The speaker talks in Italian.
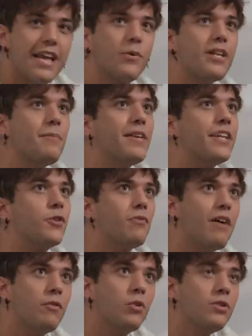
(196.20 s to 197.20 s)
e quindi mi
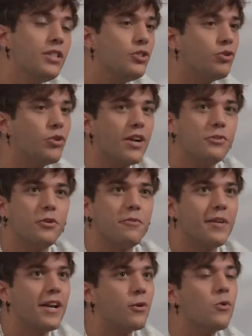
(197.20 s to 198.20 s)
ritrovavo ogni giorno a
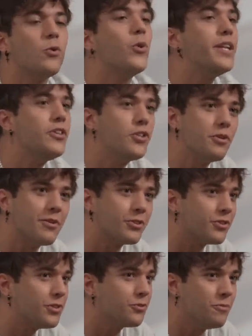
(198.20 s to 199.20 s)
dormire con 15
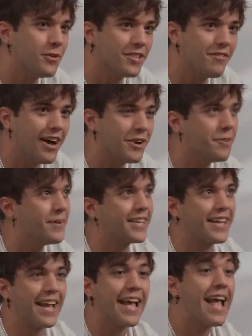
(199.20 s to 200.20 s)
persone sul mio divano
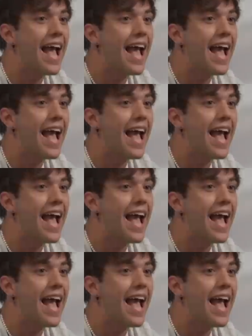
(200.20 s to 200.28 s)
perché